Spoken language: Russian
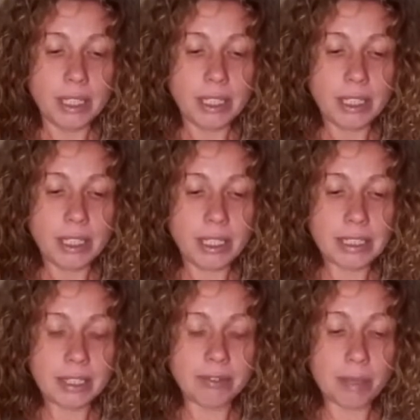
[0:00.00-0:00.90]

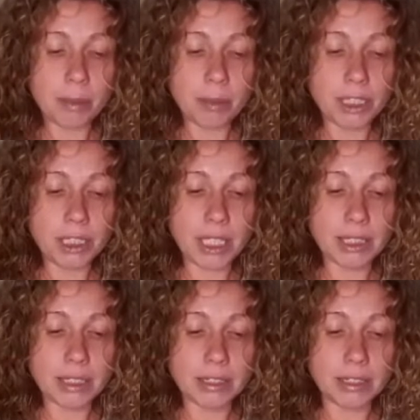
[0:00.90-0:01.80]
Если к вам
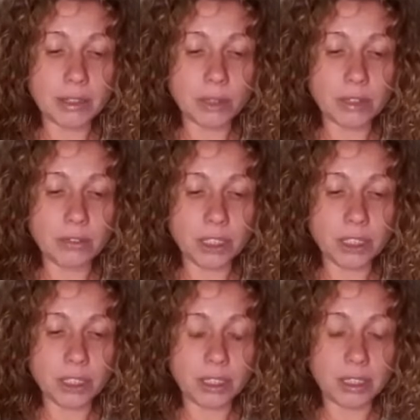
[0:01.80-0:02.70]
обращаться, то
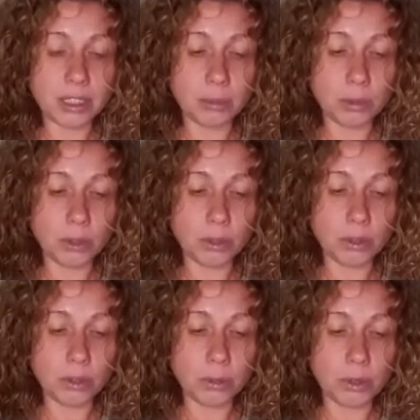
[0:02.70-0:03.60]
свяжитесь со мной.
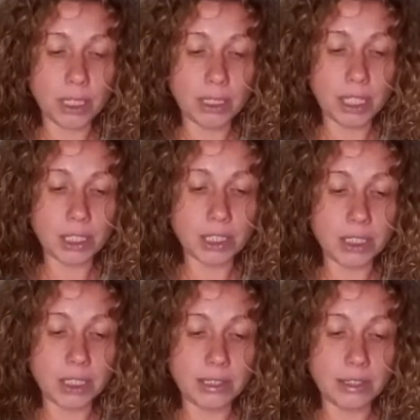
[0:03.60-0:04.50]
У меня также
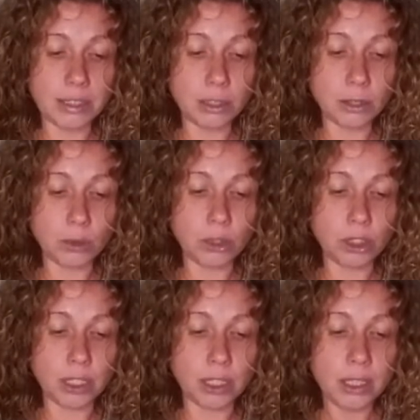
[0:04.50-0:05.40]
есть
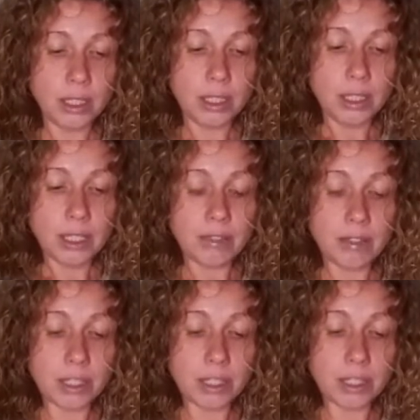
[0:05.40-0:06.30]
интересующие,
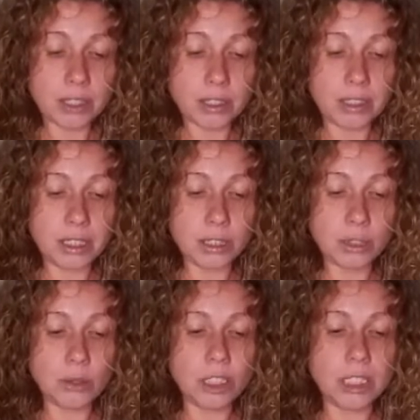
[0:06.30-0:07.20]
ваш,
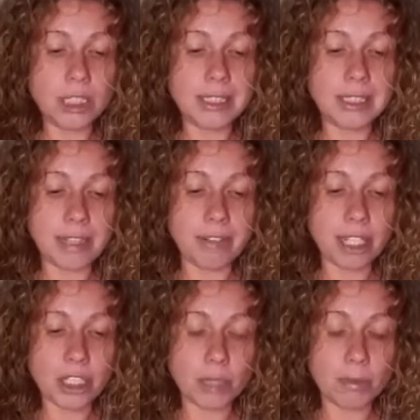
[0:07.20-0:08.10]
интересующиеся
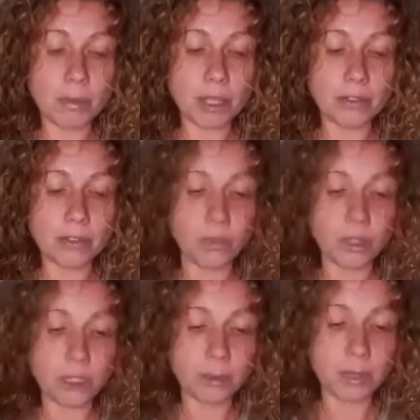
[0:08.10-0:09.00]
вашими
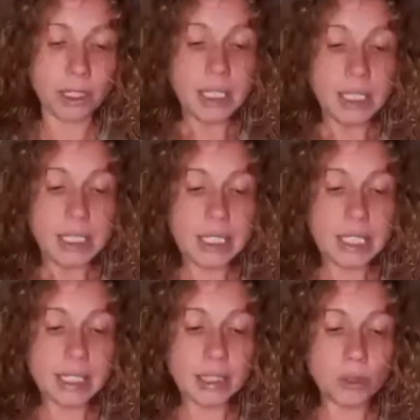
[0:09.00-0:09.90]
марафонами, и
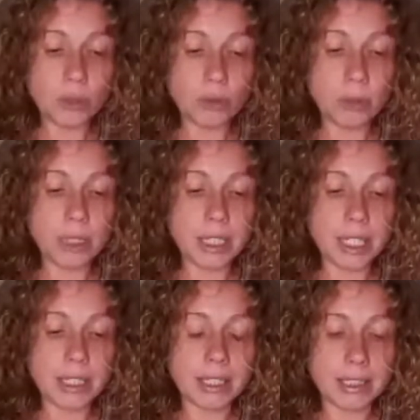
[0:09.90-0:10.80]
я готов быть
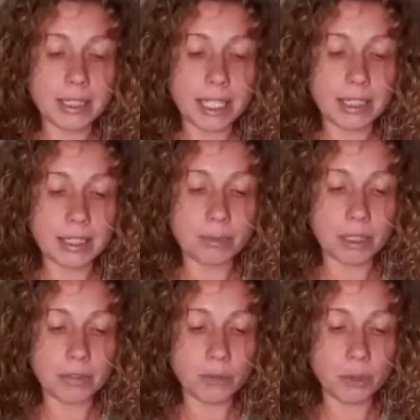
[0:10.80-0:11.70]
организатором
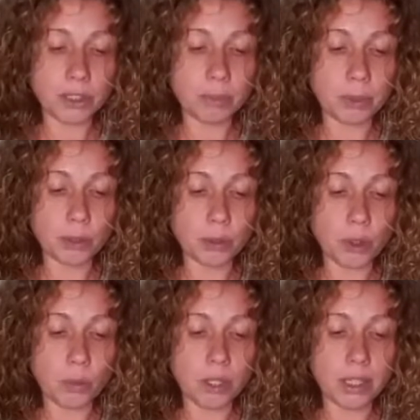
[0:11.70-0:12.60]
марафонов по
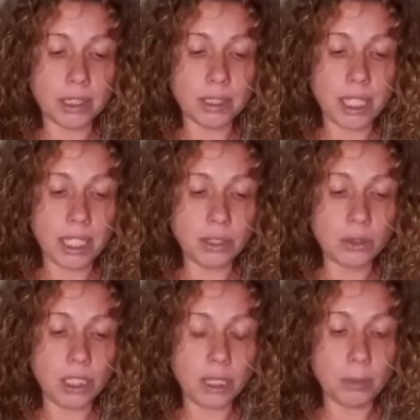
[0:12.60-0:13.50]
сухому
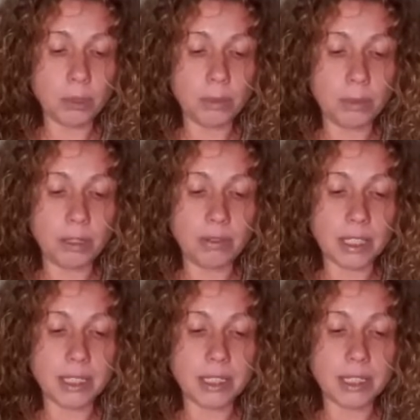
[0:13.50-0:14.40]
голоданию и по
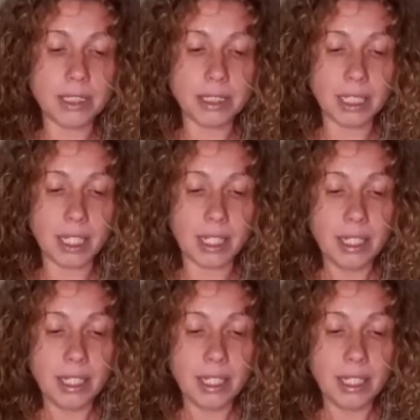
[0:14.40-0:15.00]
депривации сна.